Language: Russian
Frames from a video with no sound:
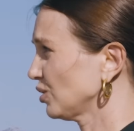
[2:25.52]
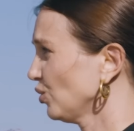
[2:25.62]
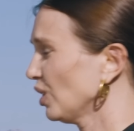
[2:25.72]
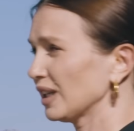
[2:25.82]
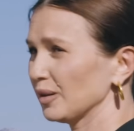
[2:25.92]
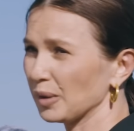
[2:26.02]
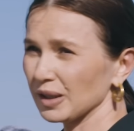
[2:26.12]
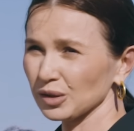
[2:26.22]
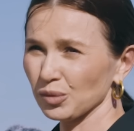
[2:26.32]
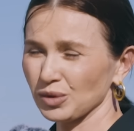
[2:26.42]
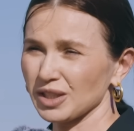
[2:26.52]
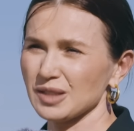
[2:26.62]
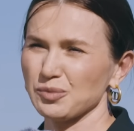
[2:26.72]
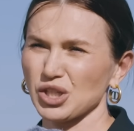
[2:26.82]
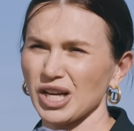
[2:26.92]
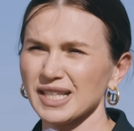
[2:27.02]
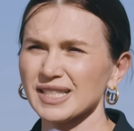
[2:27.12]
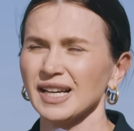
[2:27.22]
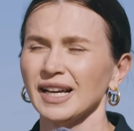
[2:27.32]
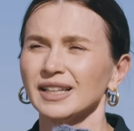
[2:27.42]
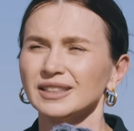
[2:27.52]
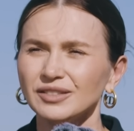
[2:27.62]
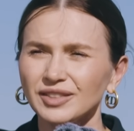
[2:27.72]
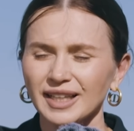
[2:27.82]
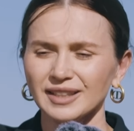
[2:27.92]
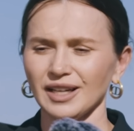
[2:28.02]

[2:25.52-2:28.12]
и доля. И поэтому у меня сейчас две